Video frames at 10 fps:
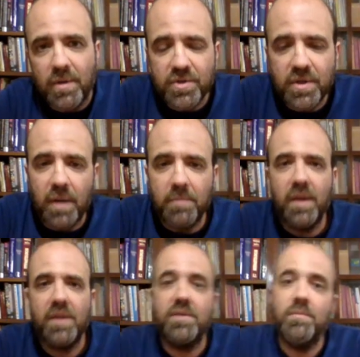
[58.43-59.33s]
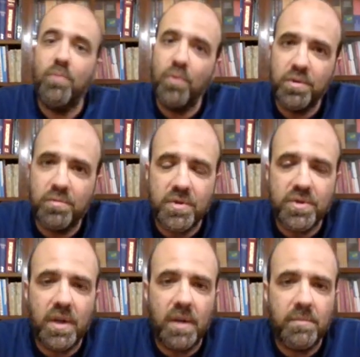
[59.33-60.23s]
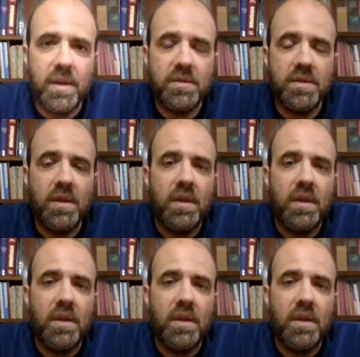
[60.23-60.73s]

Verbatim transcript: antigamente, muito antigamente,